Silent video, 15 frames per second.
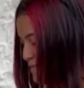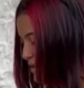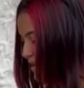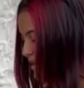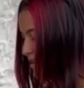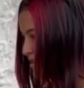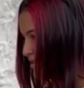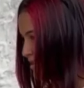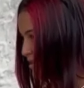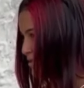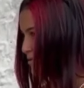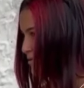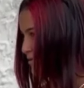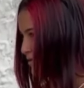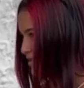Bien rico.
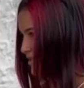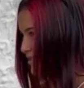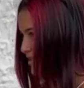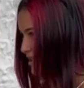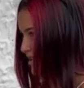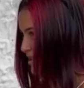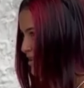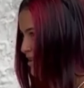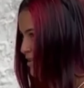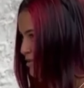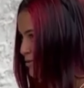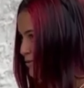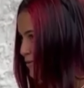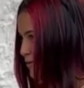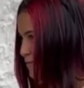
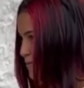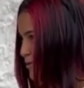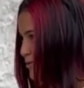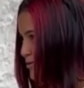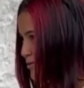Lindo, hermoso.